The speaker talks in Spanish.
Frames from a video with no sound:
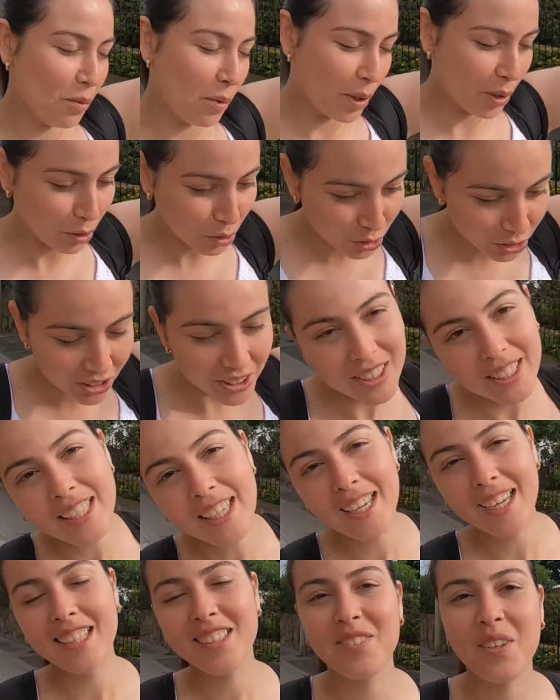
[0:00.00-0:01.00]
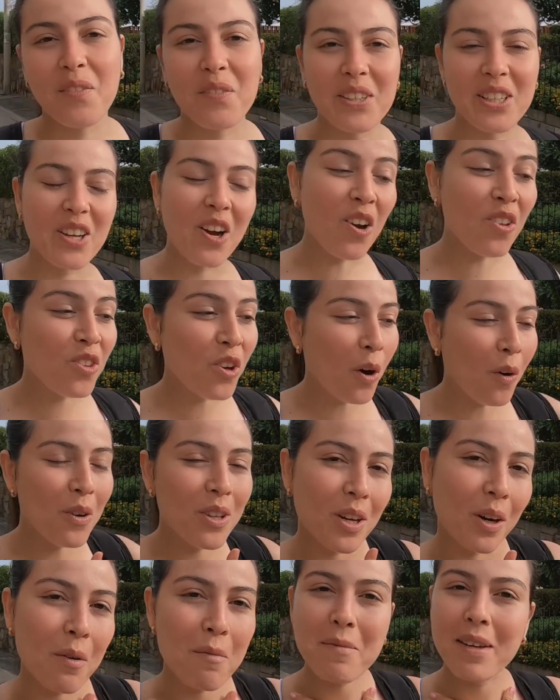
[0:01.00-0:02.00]
Buenos días, bienvenidos a un nuevo
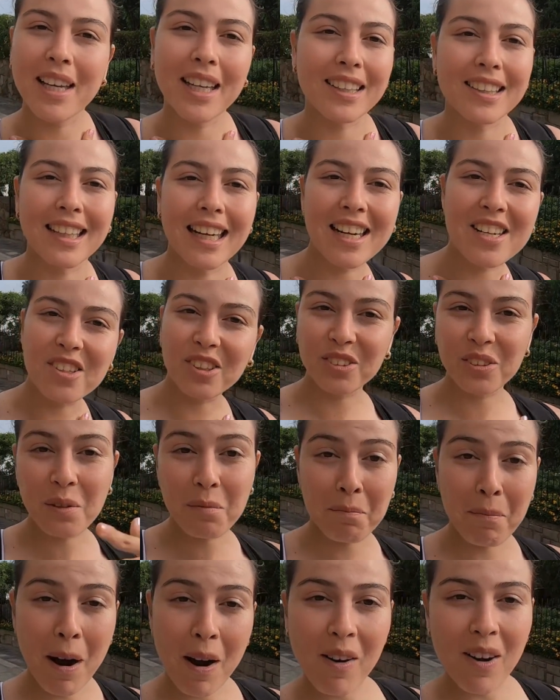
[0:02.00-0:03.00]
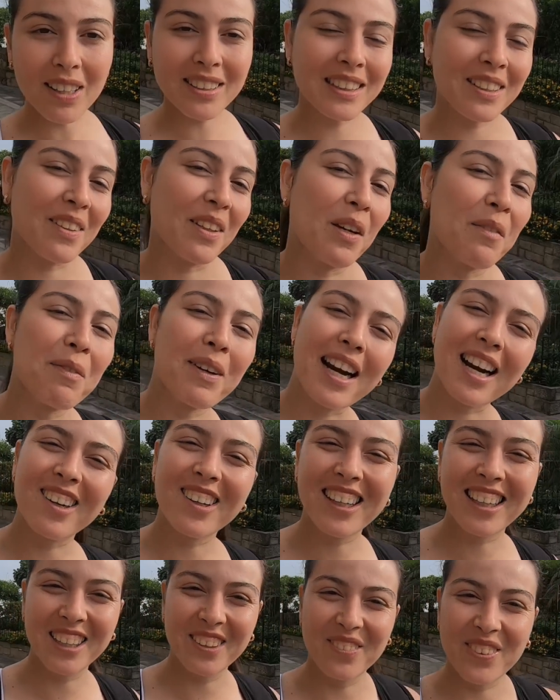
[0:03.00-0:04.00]
video en mi canal Yo soy Pau Acevedo para los
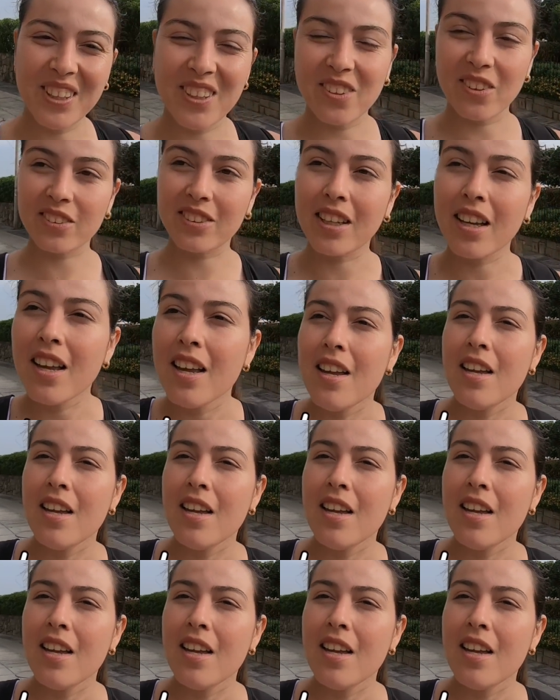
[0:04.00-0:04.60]
que no me conocen